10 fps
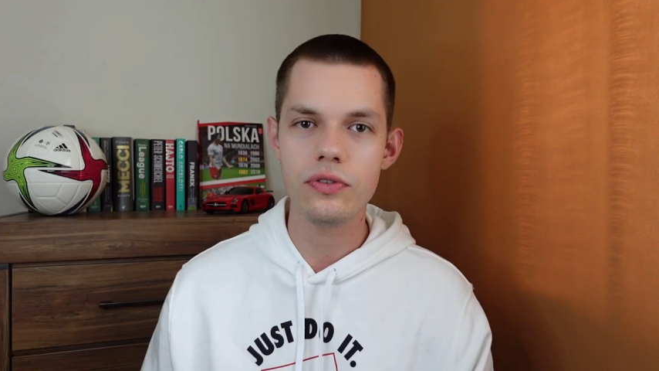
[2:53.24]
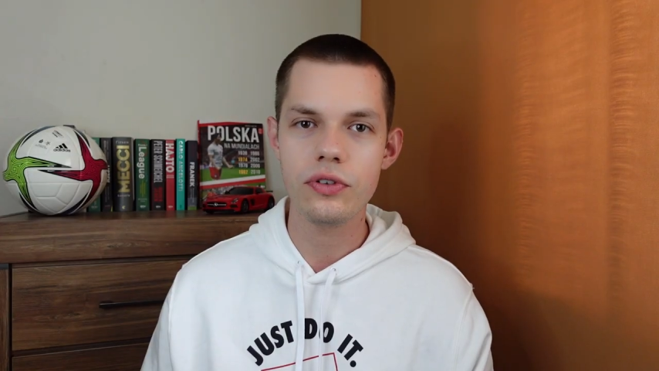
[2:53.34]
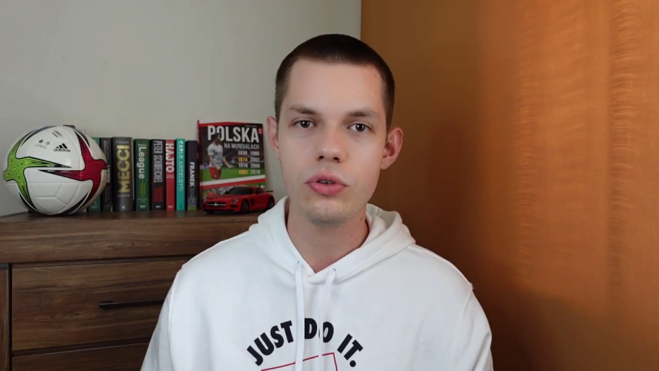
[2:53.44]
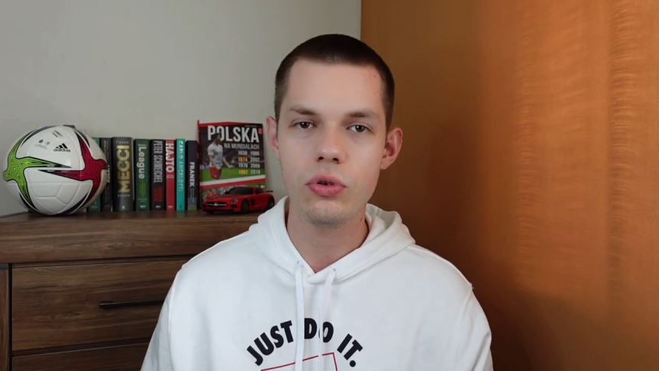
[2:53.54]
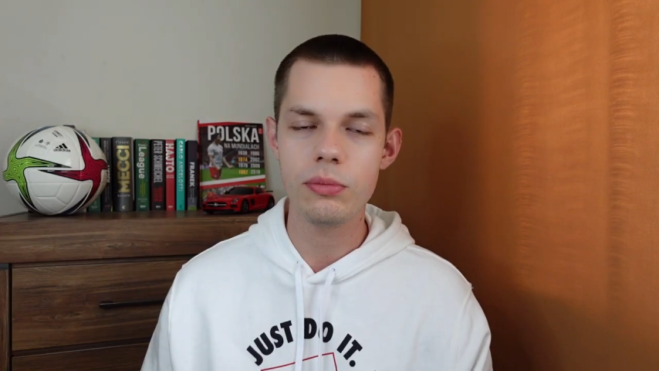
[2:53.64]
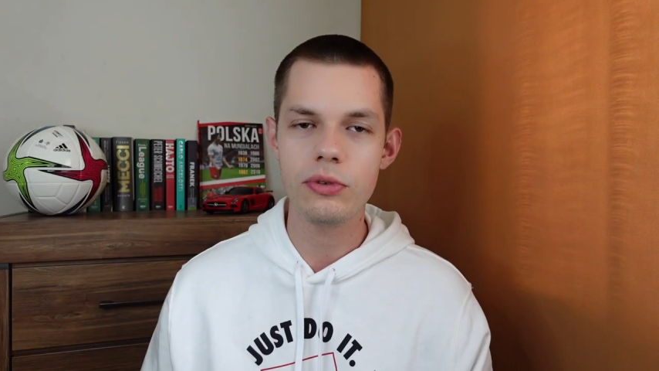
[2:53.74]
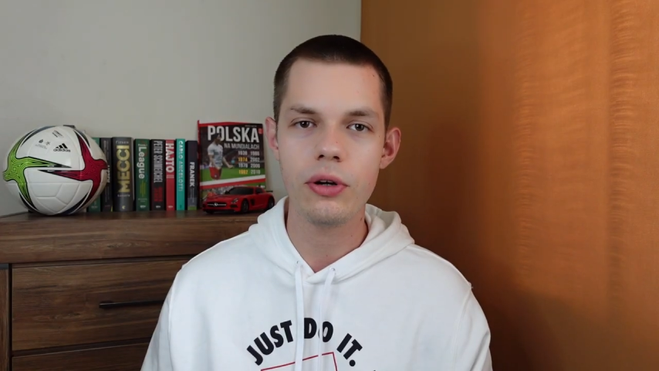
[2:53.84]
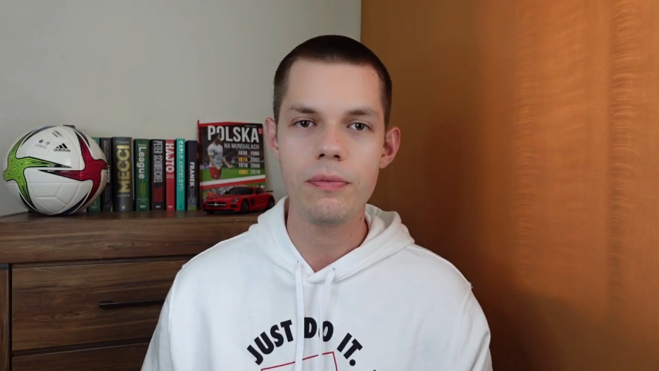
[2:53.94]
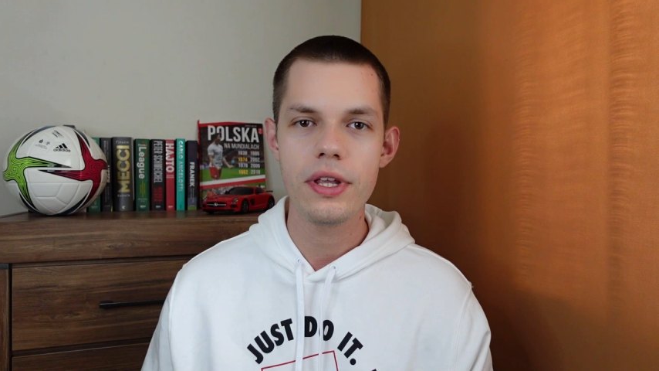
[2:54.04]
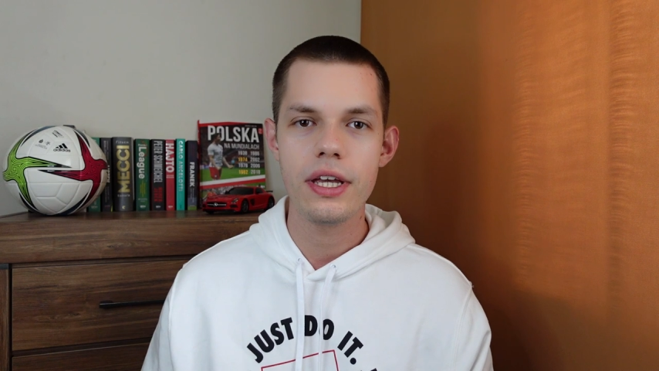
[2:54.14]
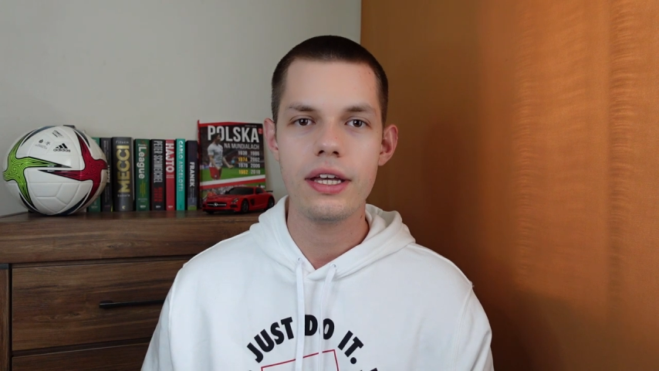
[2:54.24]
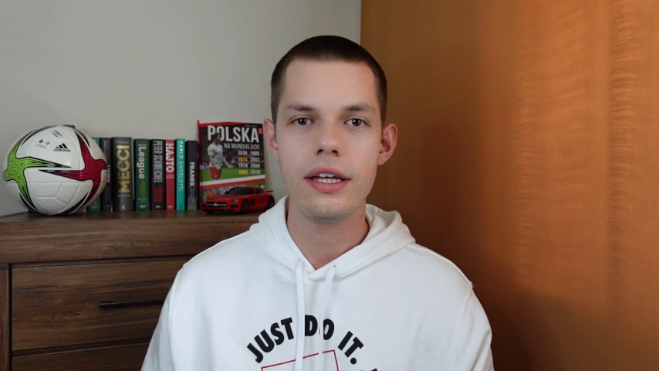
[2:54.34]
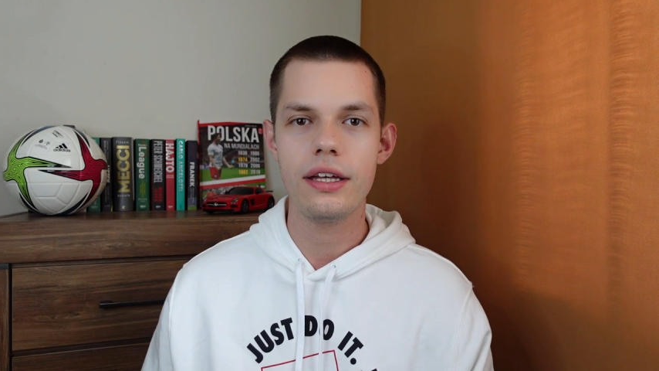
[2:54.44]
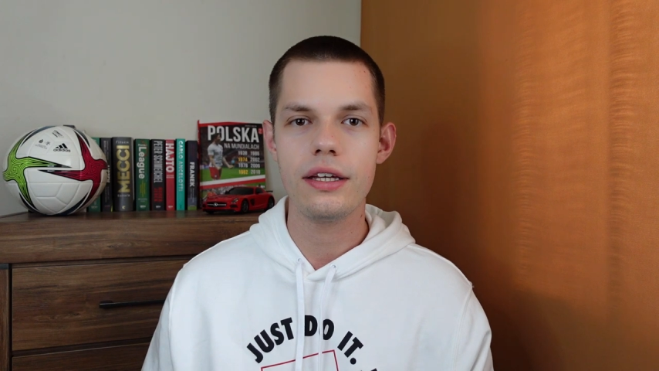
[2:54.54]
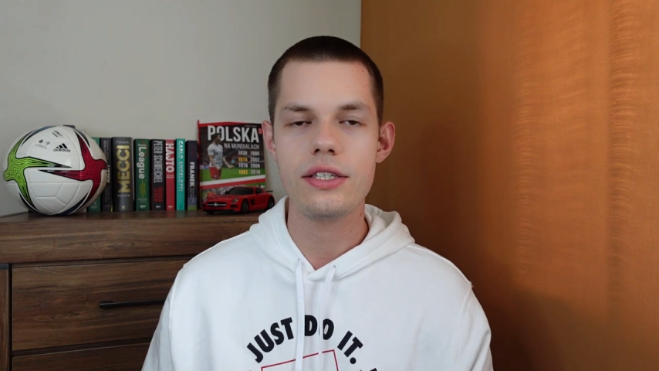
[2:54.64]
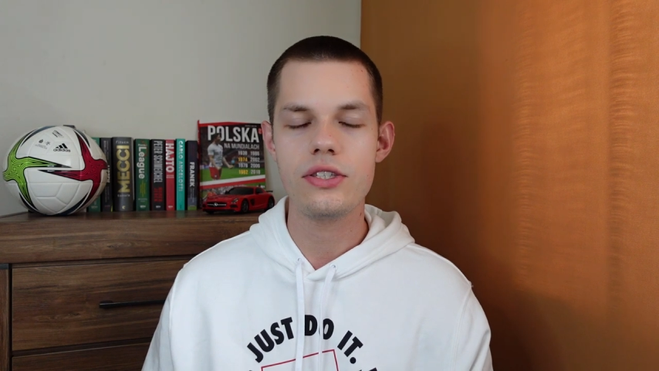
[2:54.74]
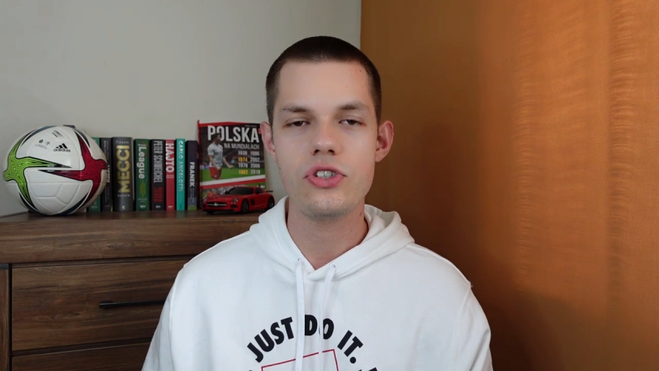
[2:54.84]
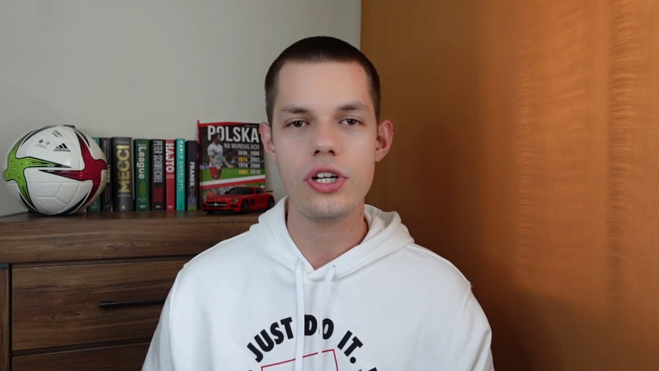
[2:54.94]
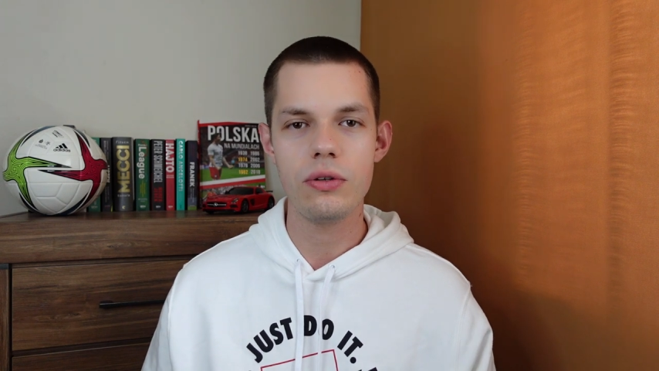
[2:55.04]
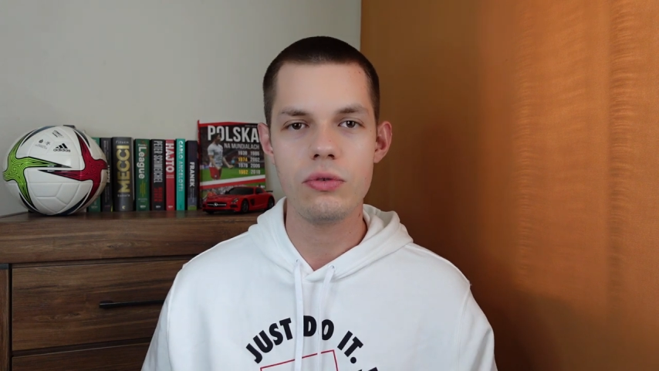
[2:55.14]
w którym to
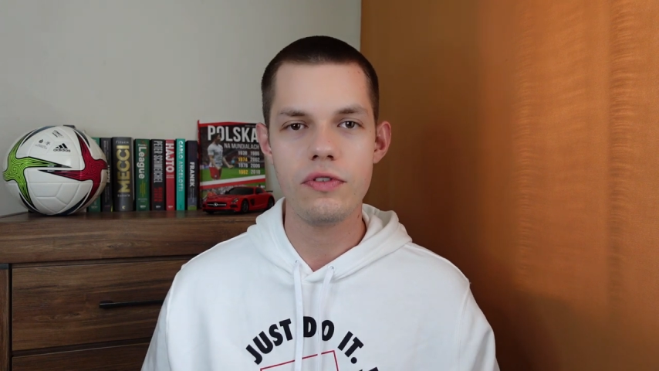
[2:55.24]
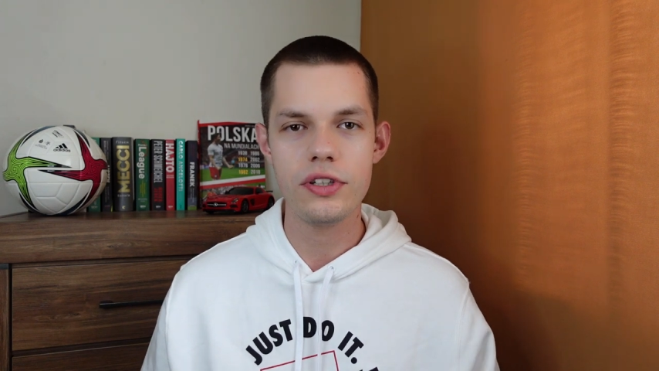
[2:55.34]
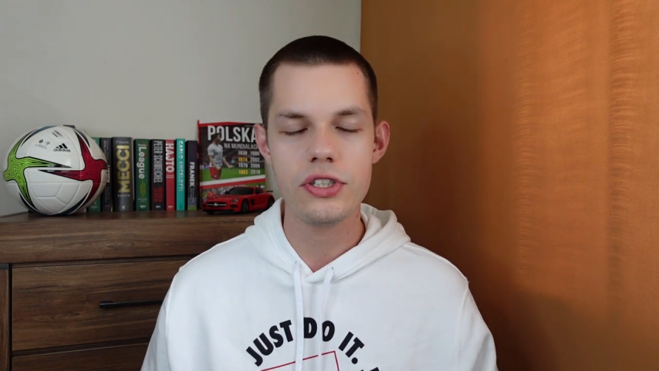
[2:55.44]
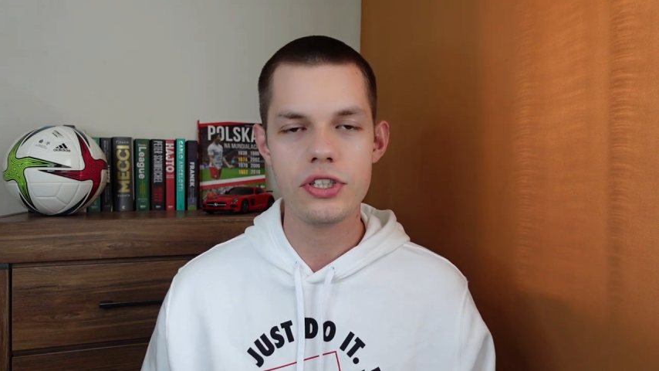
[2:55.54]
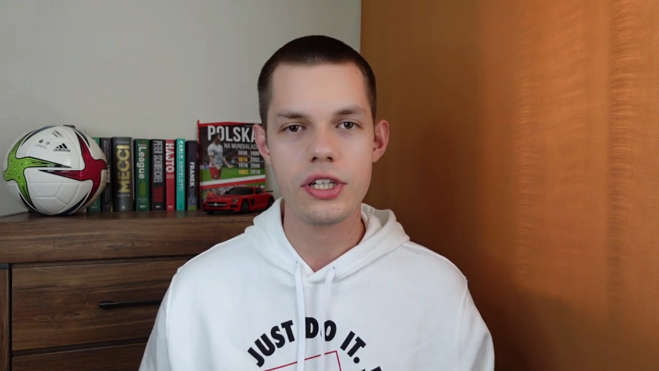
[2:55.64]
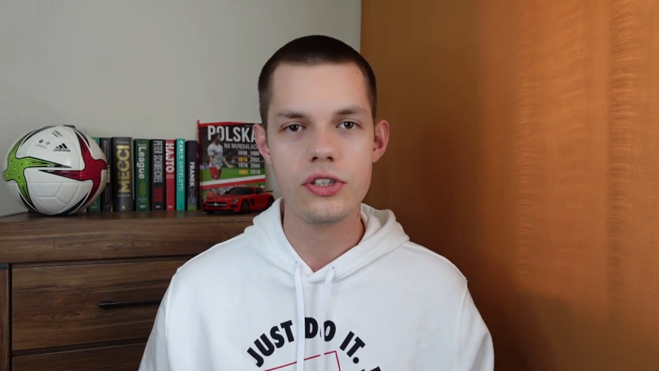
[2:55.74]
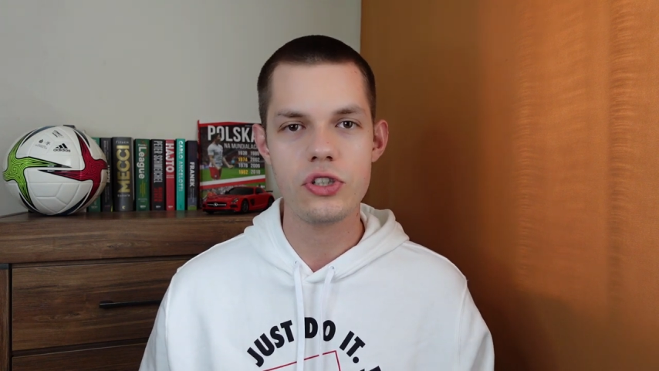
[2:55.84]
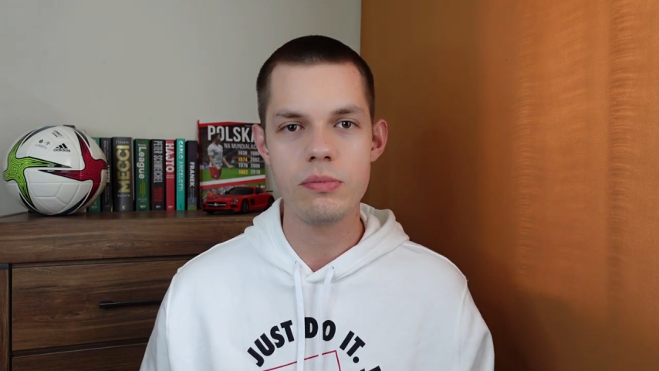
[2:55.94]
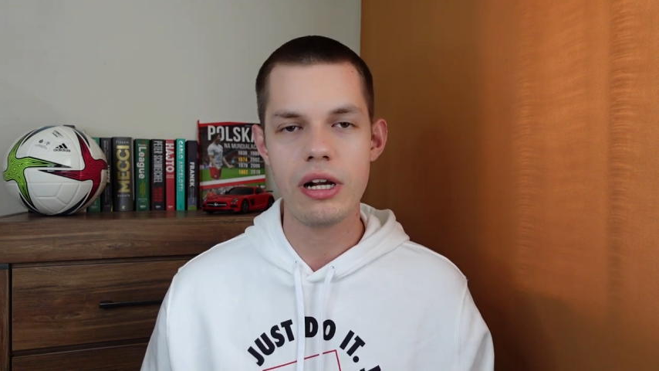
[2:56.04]
strzelił 23